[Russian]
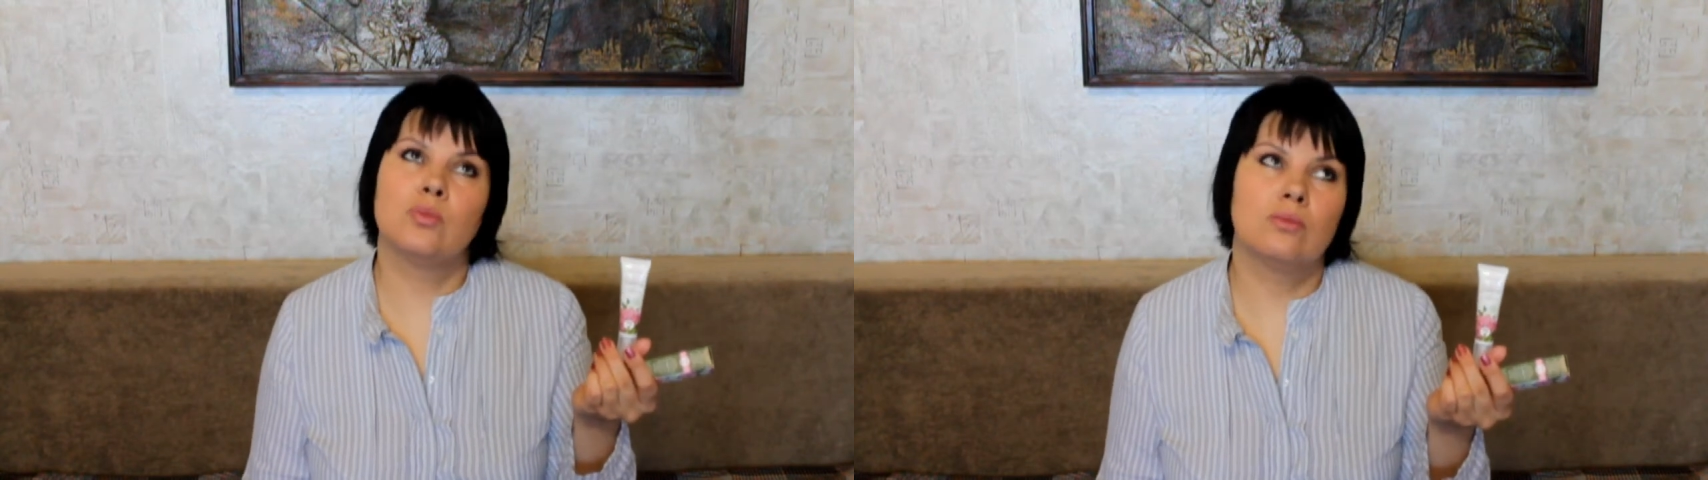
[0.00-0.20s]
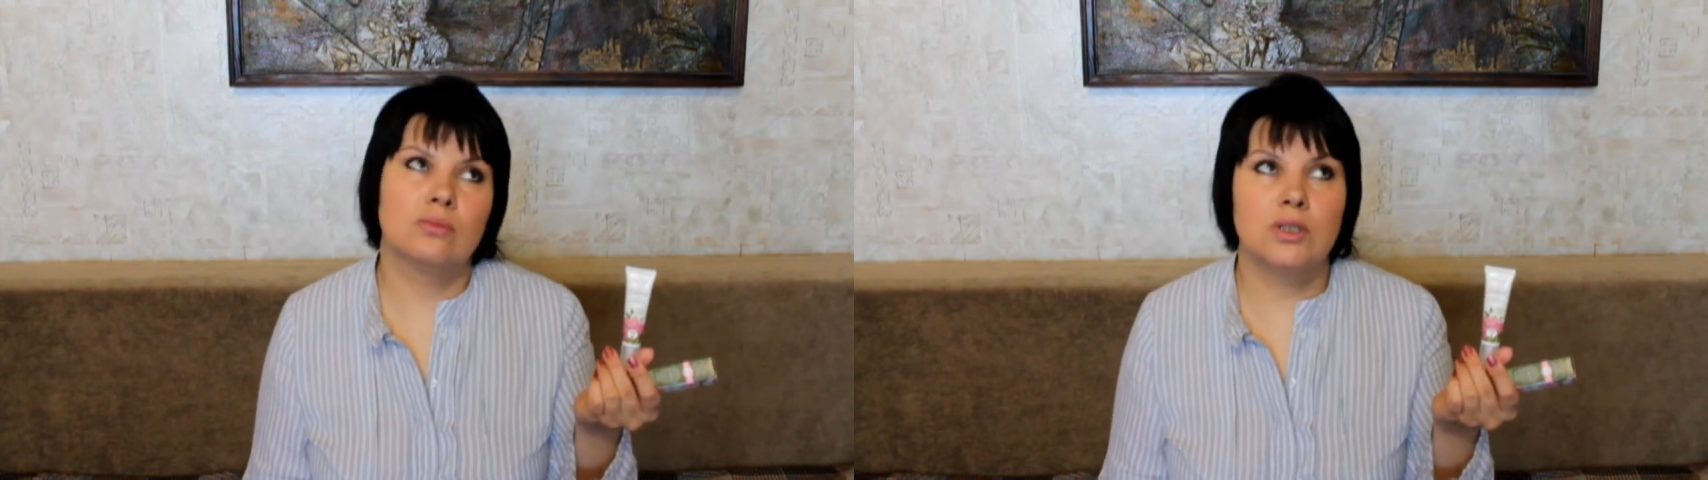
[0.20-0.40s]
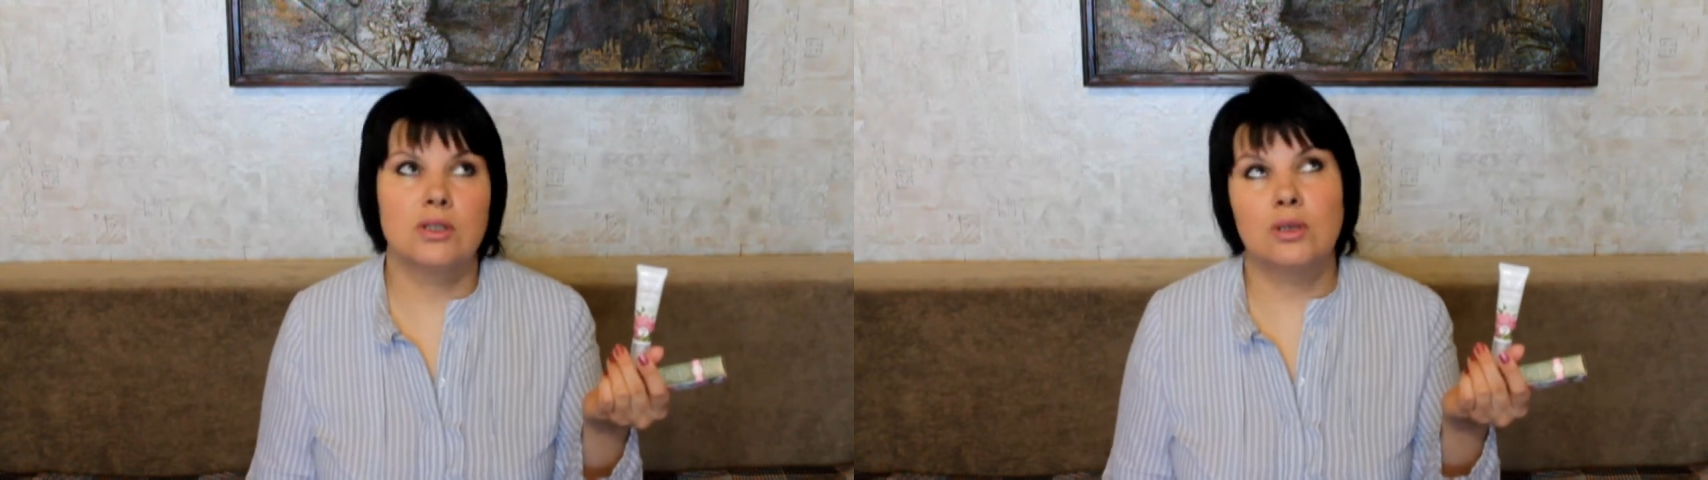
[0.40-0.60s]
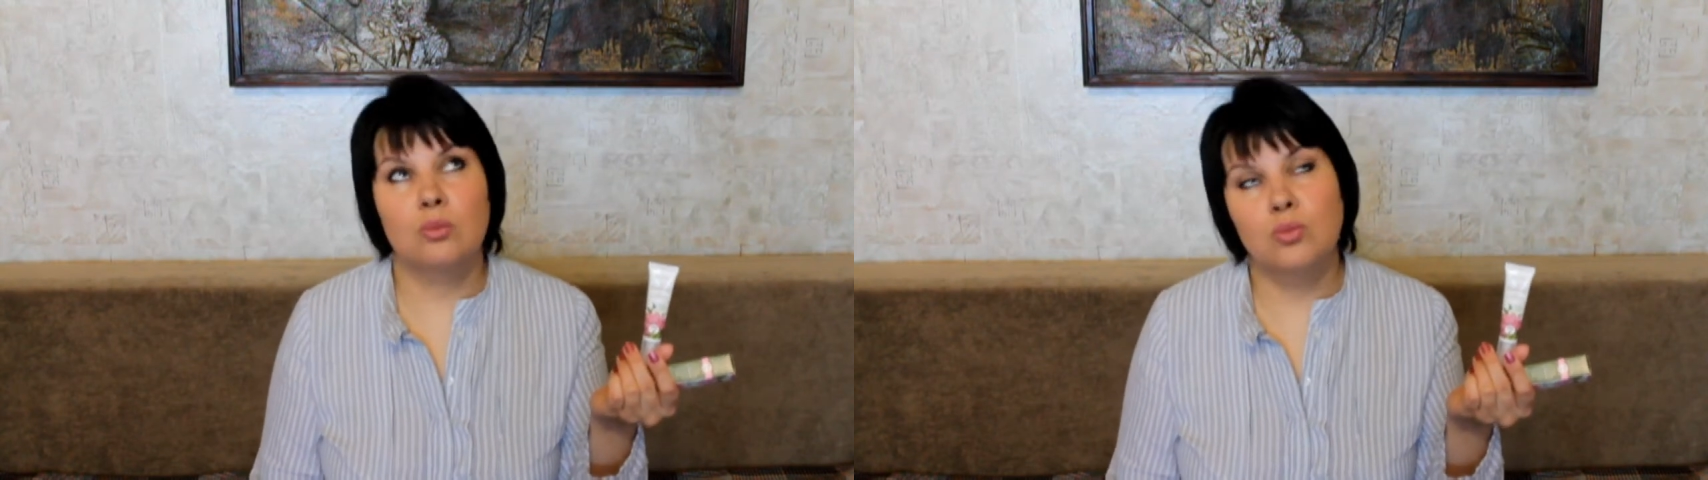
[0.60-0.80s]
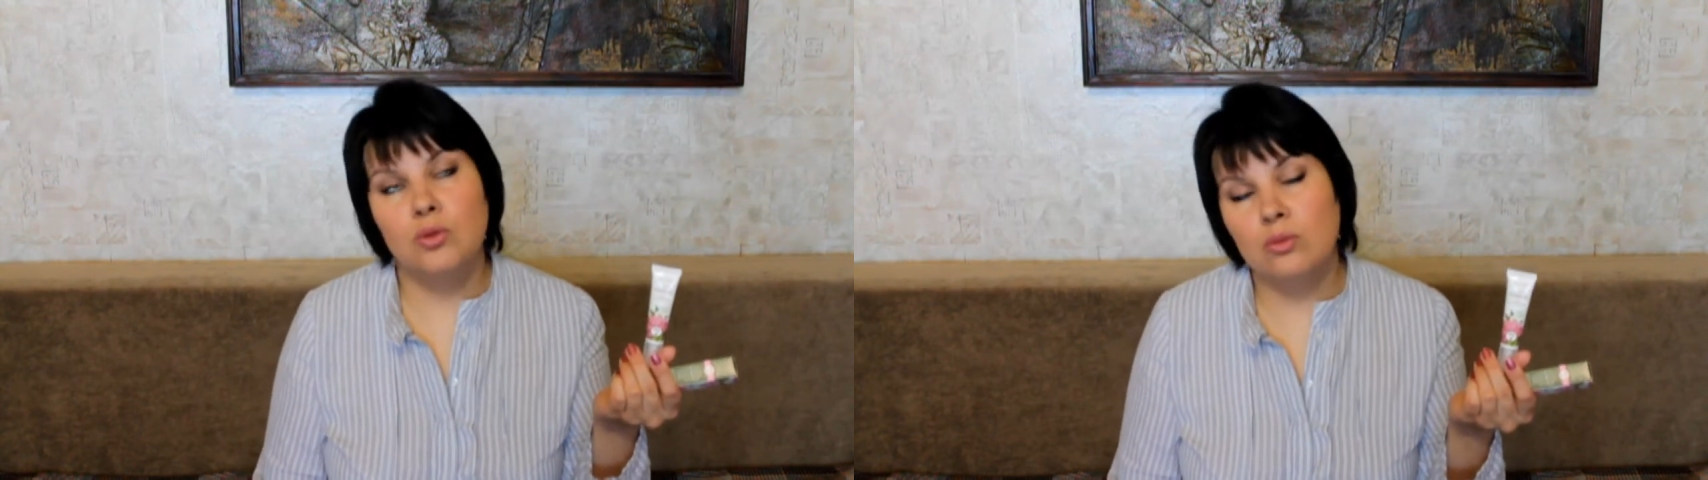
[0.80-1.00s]
где-то
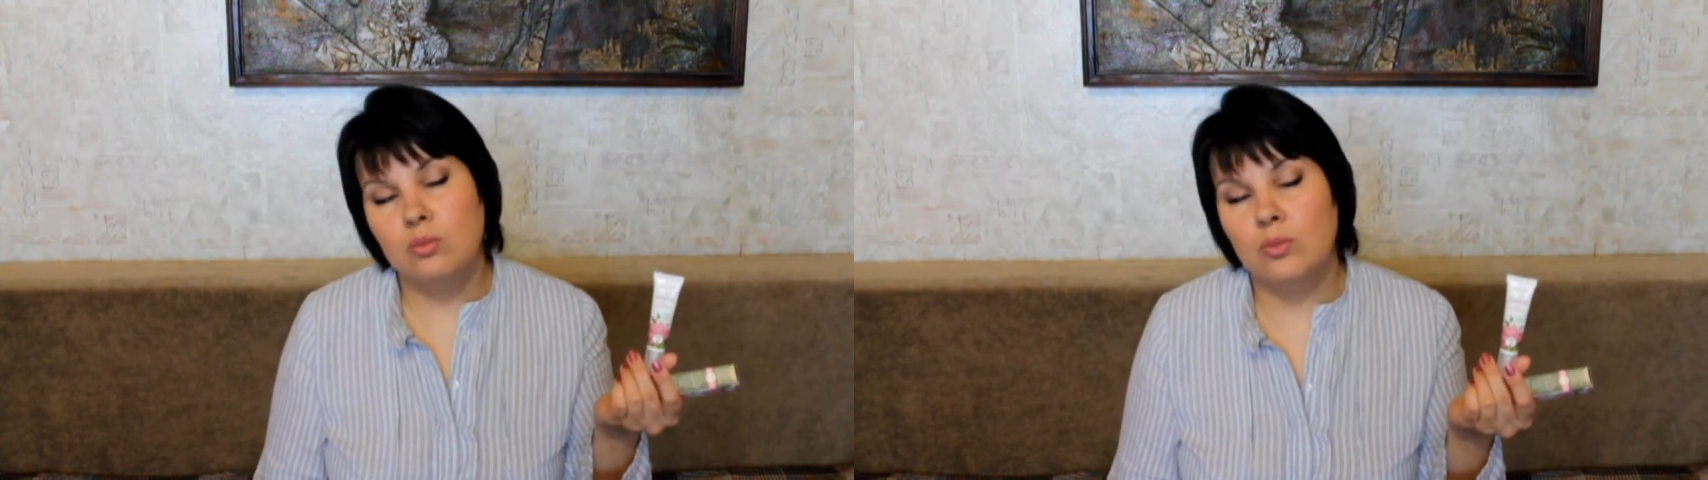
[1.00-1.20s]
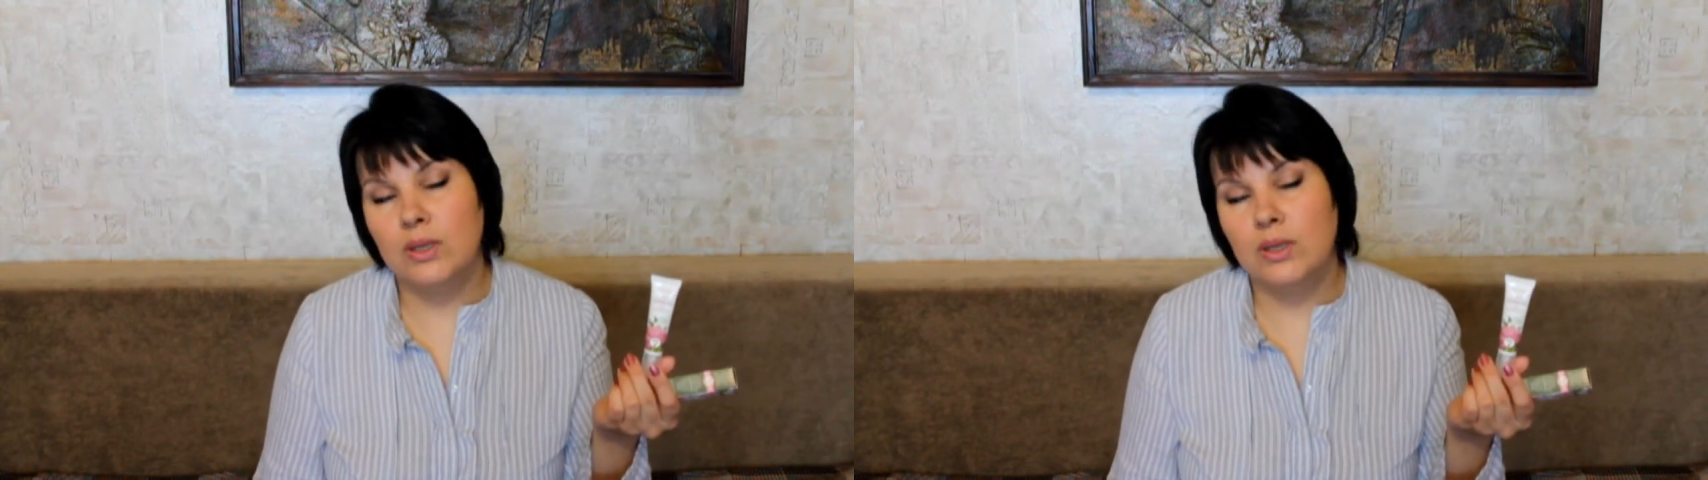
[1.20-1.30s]
пол,